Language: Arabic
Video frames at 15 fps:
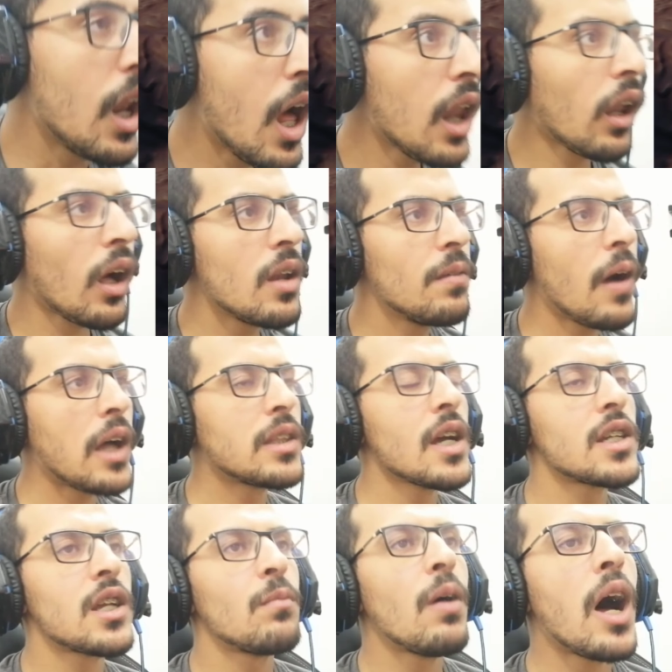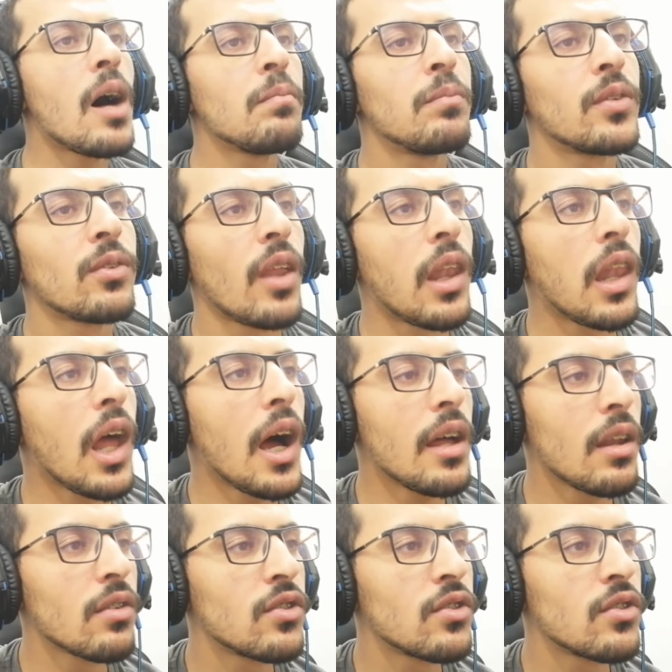الحلقه اللي فاتت يا شباب طلعنا